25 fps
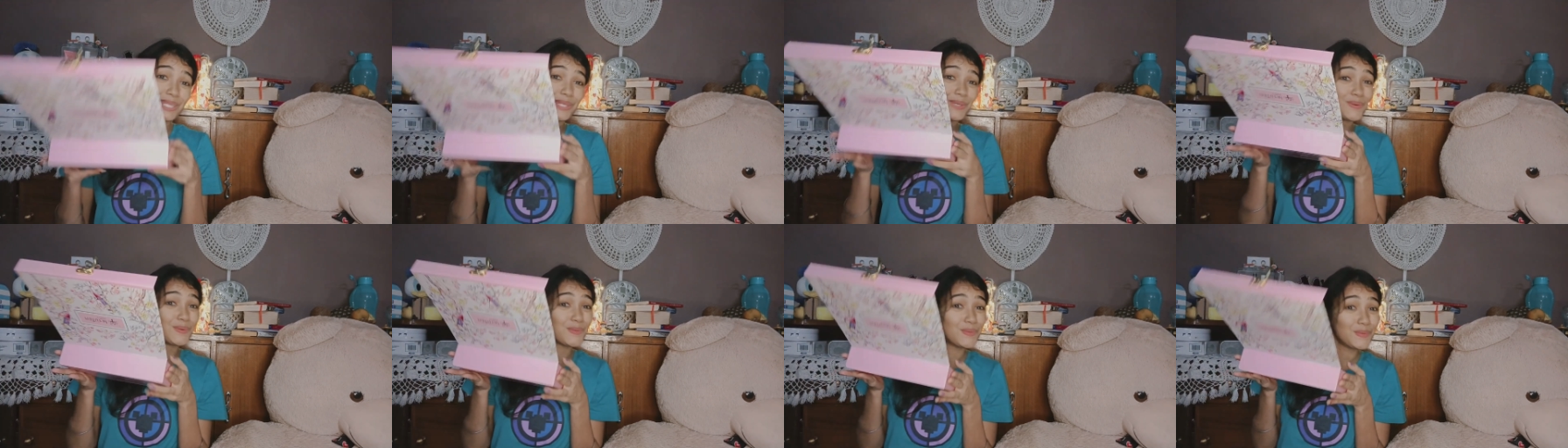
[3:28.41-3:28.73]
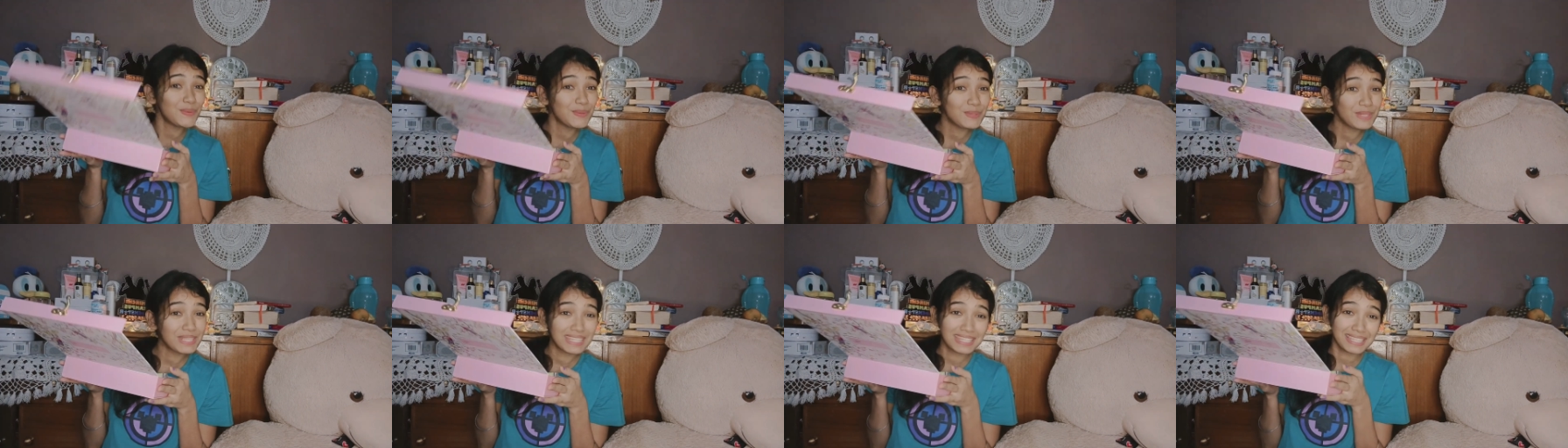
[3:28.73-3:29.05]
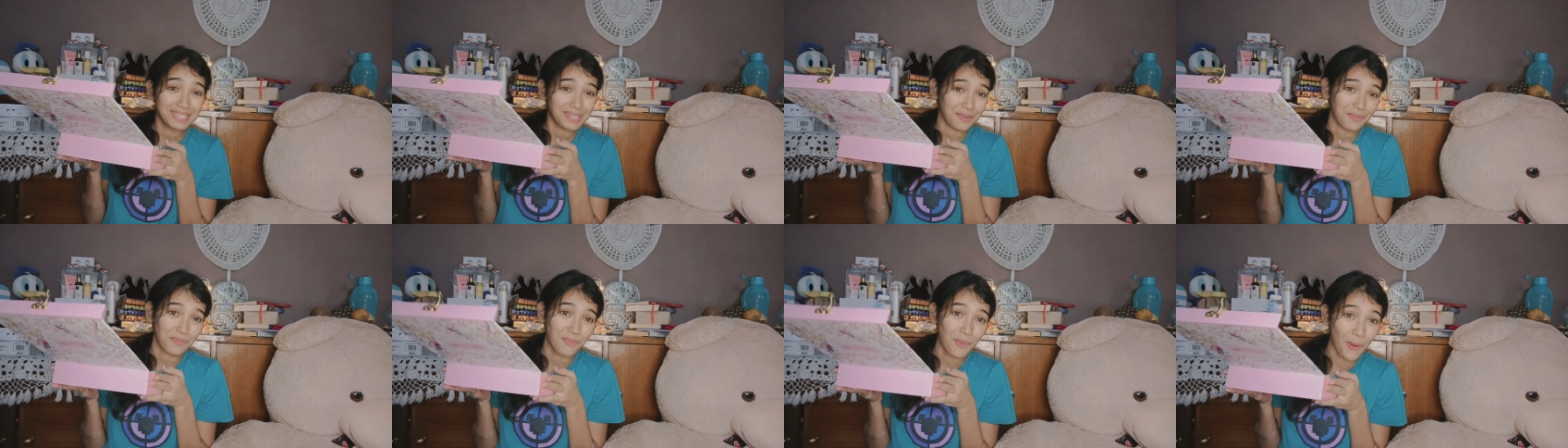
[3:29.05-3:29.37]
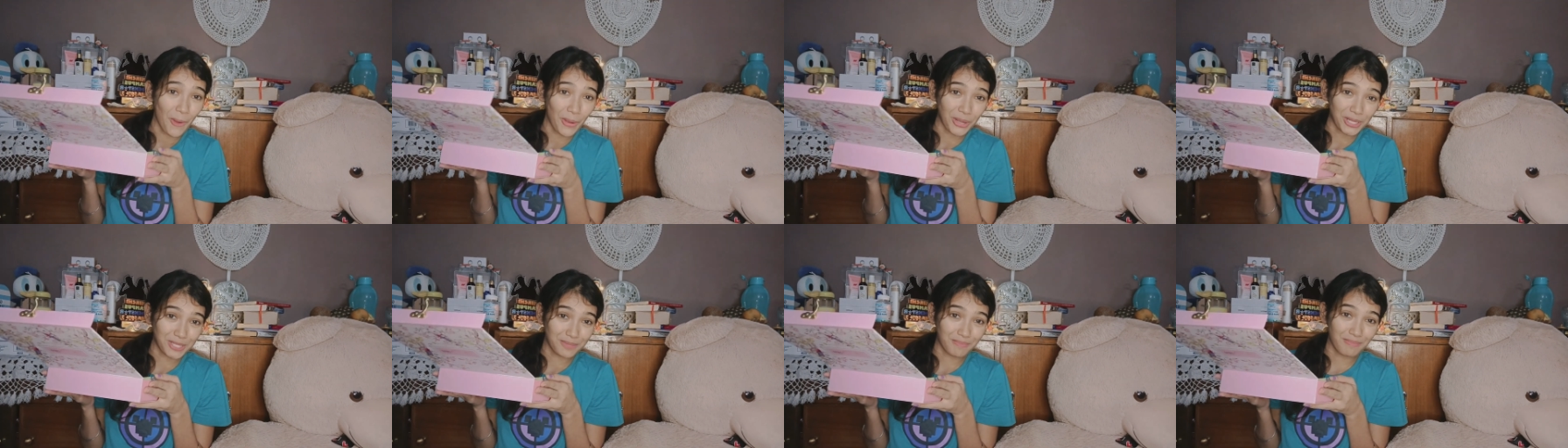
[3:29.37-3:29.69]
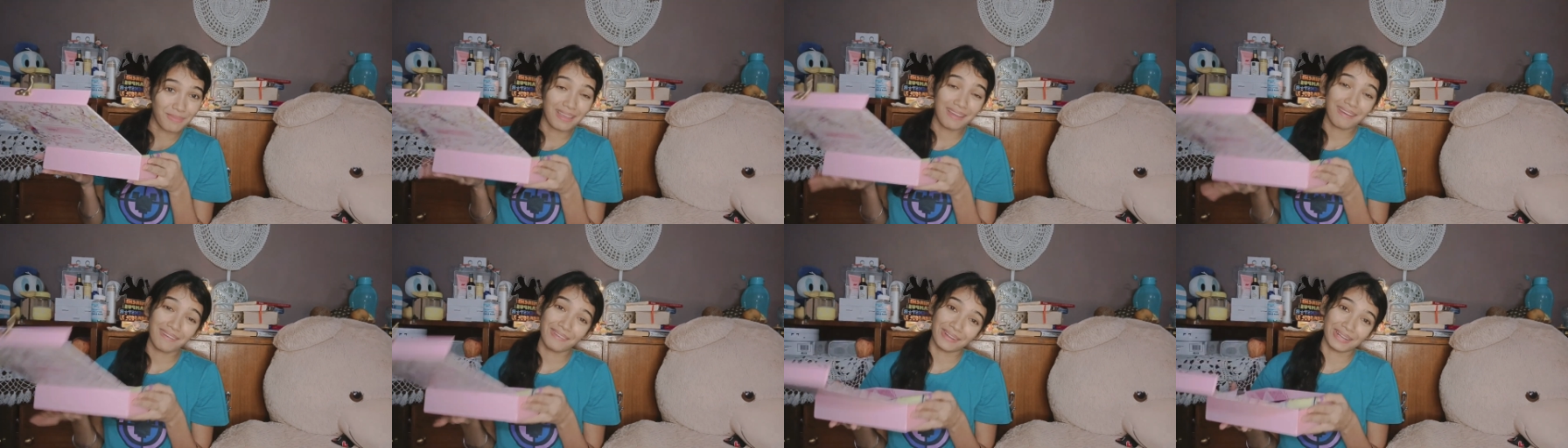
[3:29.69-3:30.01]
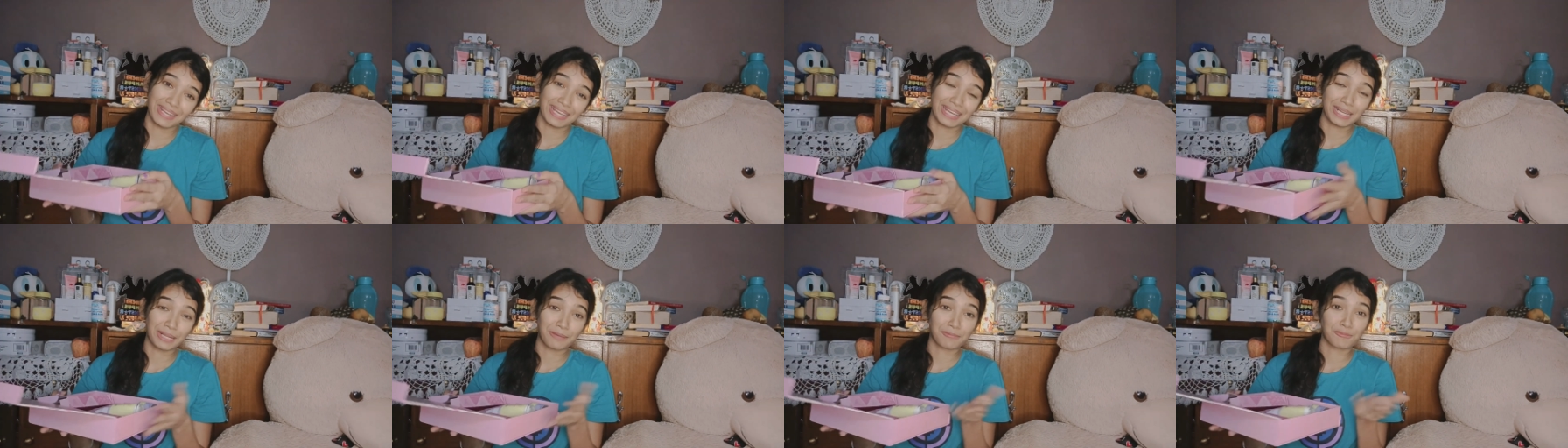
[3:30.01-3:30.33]
क्यूट से बॉक्स में
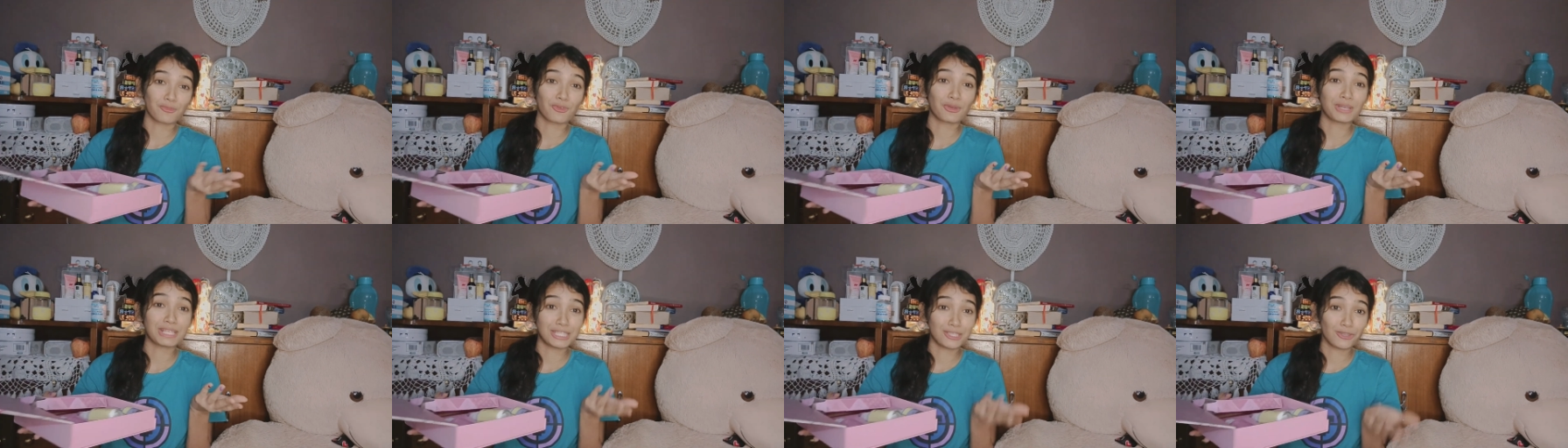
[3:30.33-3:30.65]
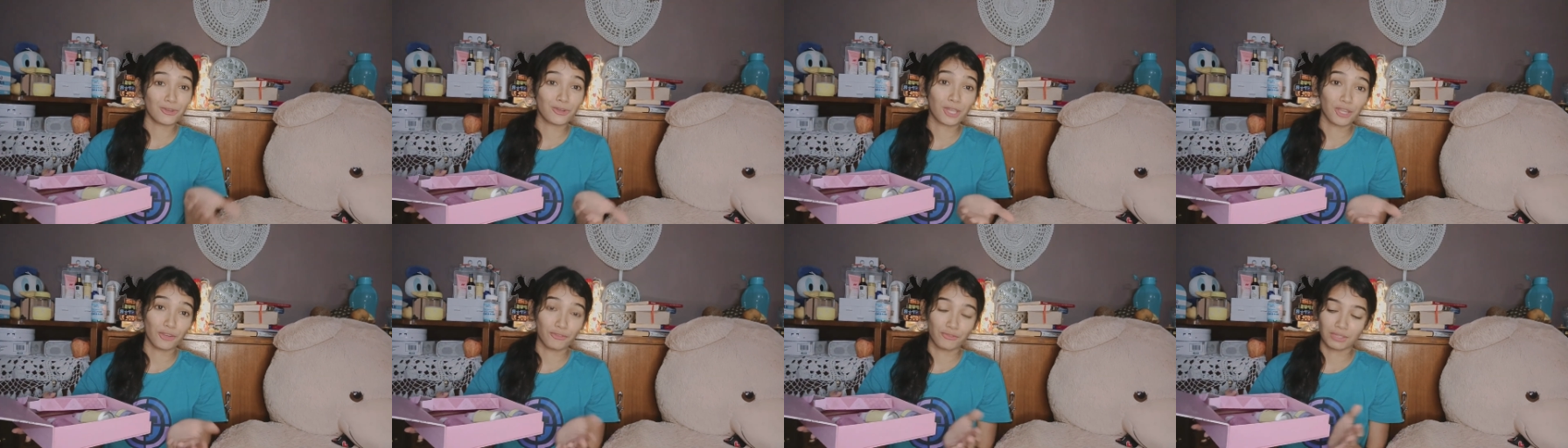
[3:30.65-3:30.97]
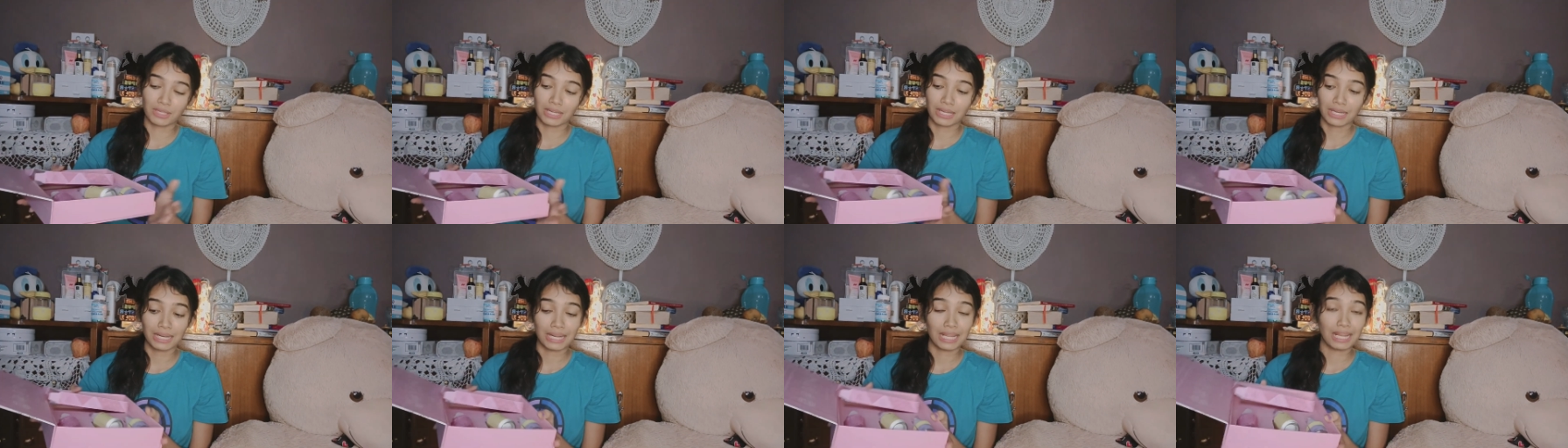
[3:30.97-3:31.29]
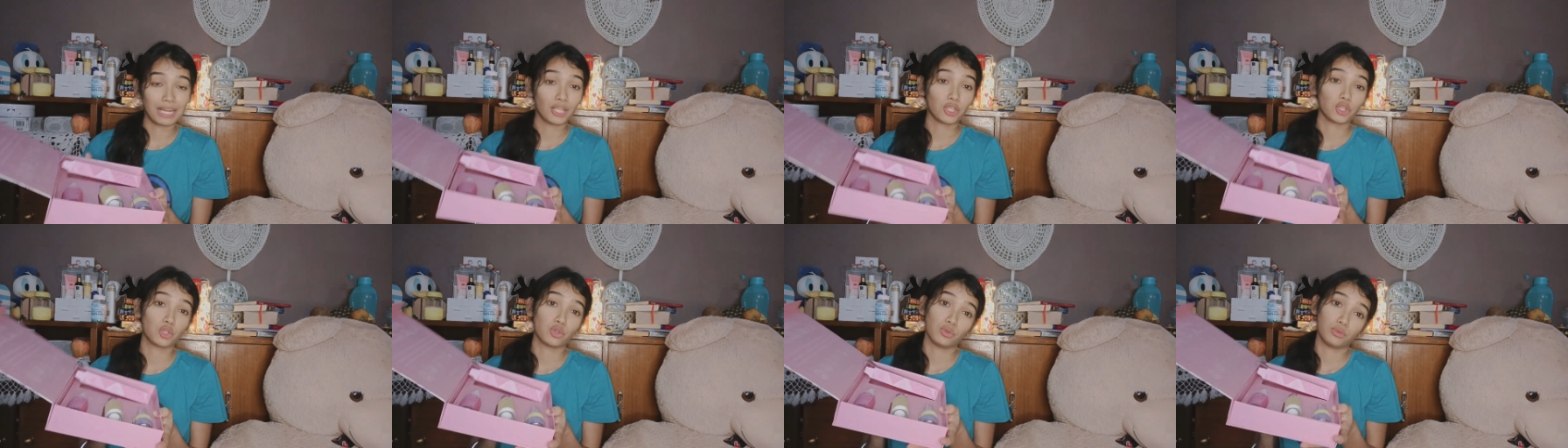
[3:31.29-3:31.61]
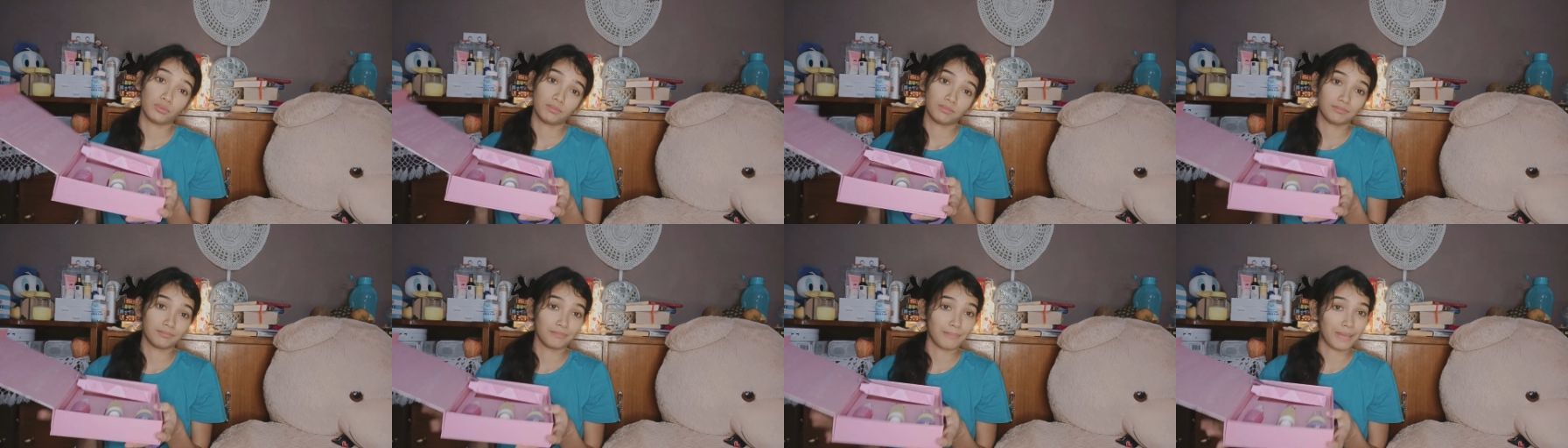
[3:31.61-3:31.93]
और अगर आपको किसी को गिफ्ट करना है ना तो